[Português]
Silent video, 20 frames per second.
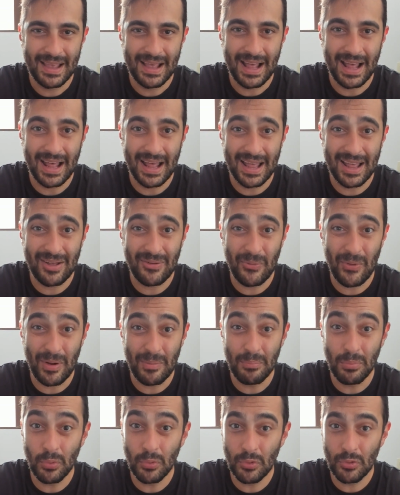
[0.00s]
ao
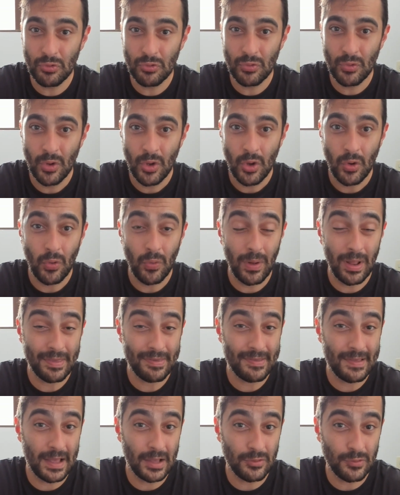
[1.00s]
abuso ou
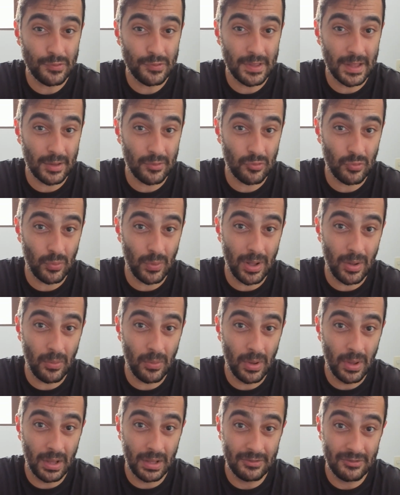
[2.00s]
assédio sexual
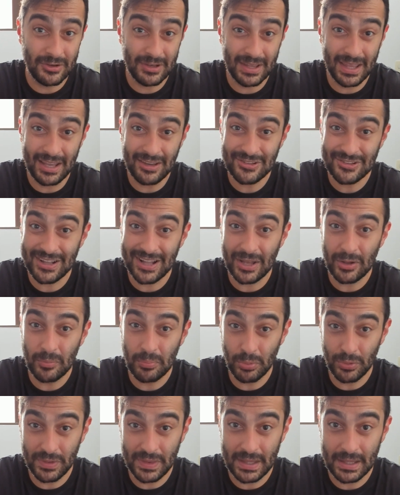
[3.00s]
de quem está no
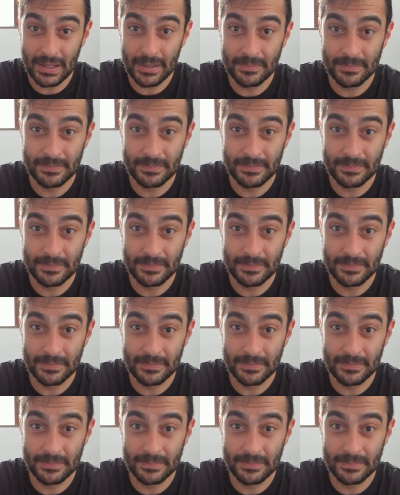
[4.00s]
poder.